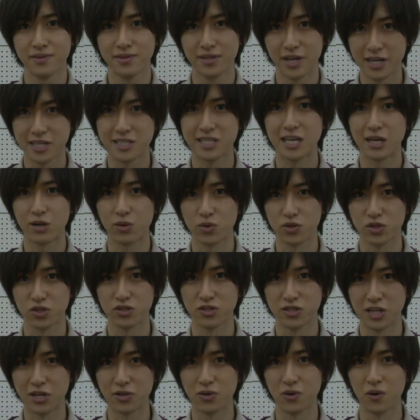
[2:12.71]
大成功す
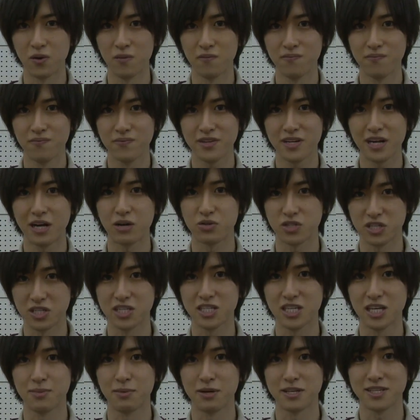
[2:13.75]
るなと確信
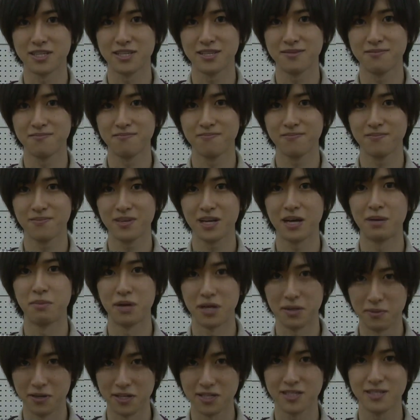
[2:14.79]
しています頑張
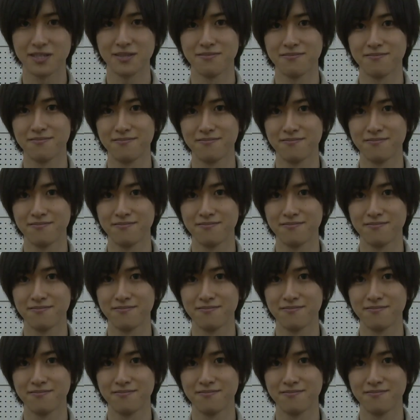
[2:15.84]
ります